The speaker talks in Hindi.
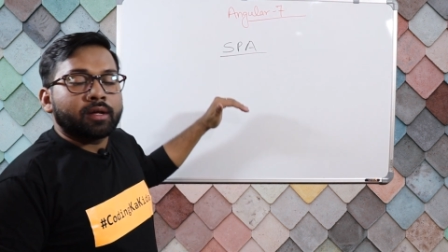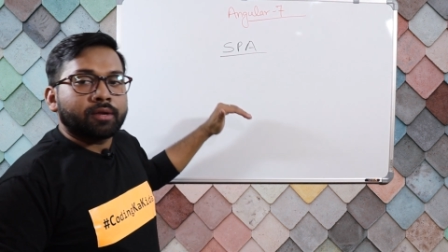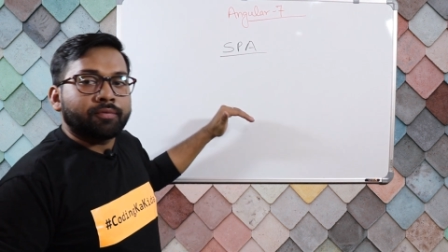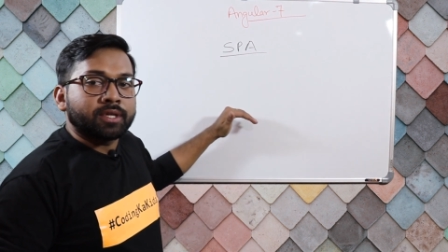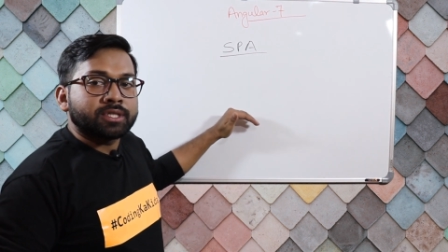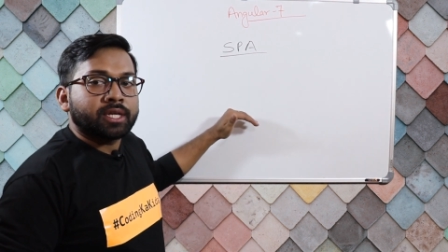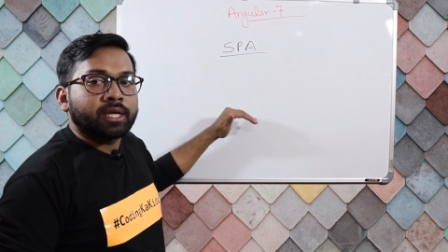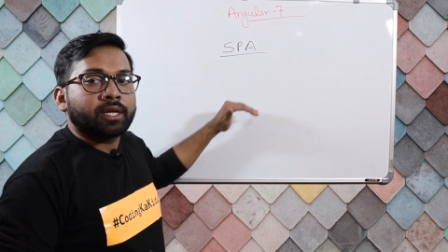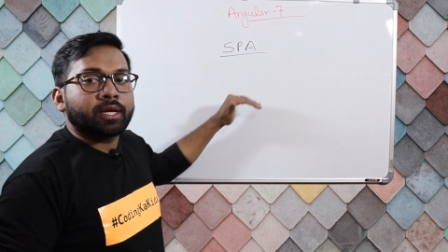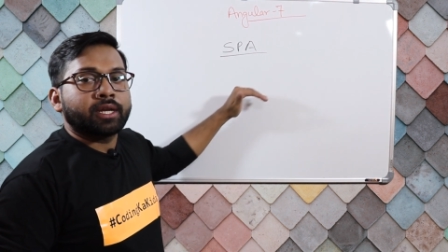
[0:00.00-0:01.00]

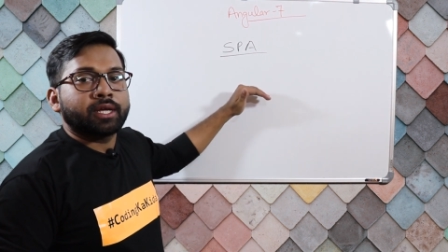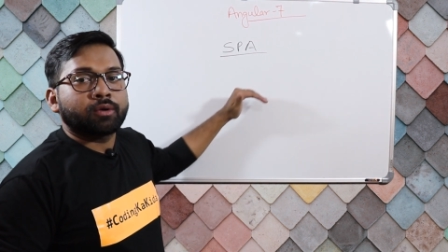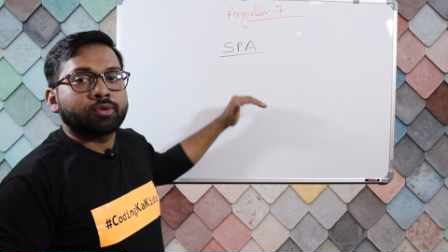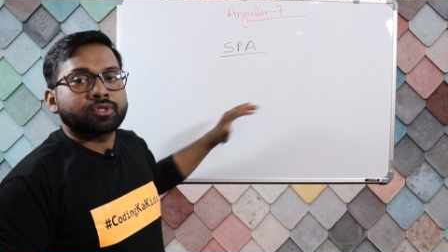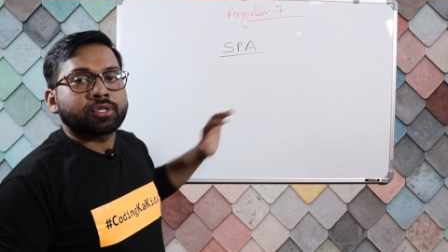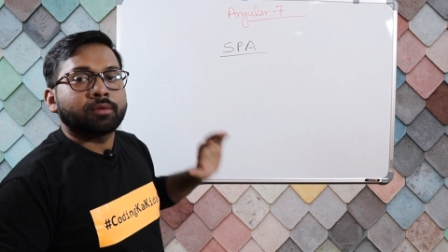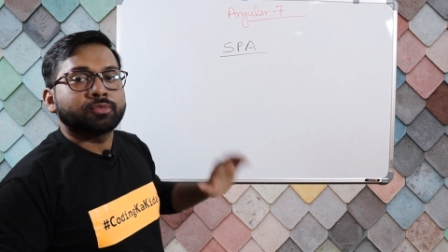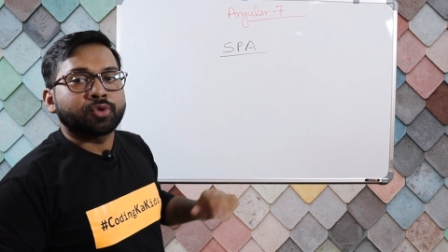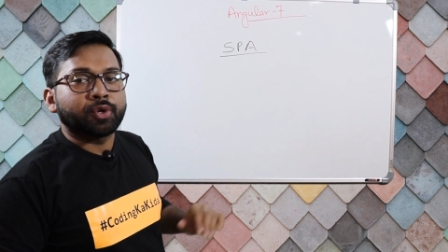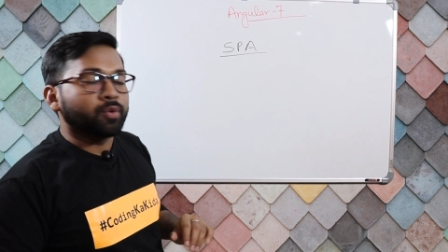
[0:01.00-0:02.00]
रेफरेंसिंग के लिए कुछ
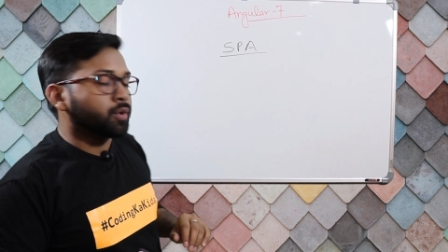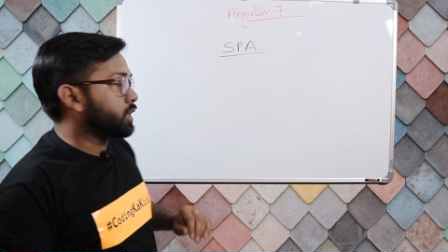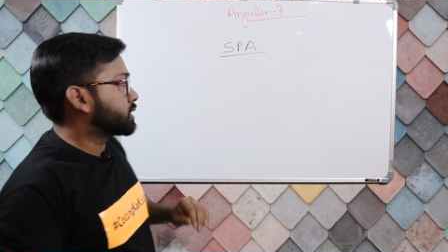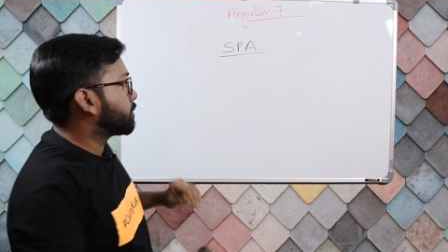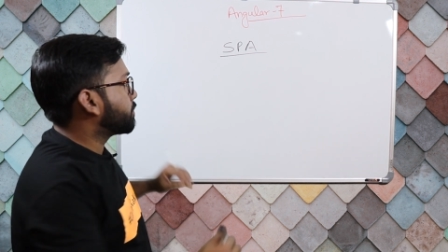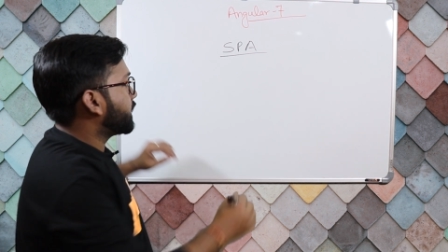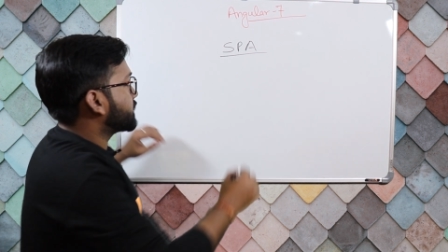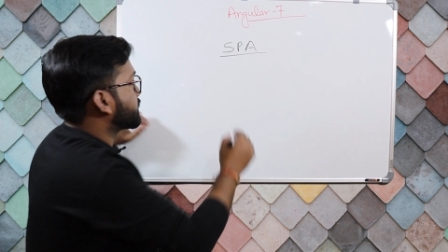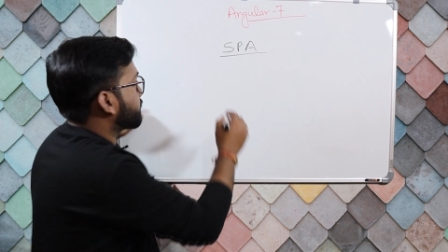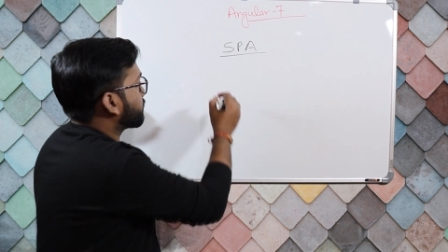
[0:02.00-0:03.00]
टर्म सुने होंगे जब हम
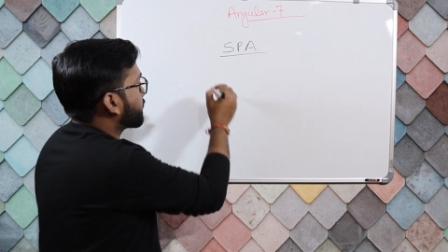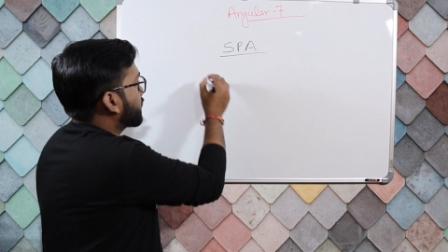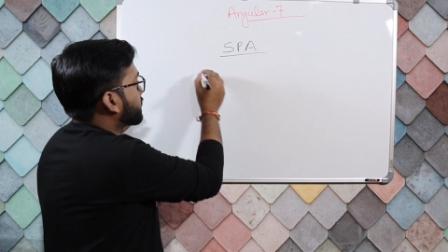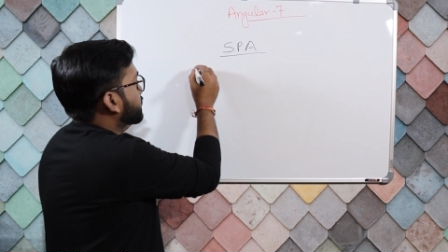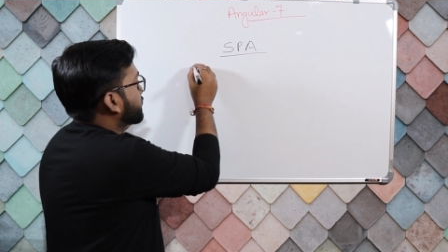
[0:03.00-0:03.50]
एस बनाते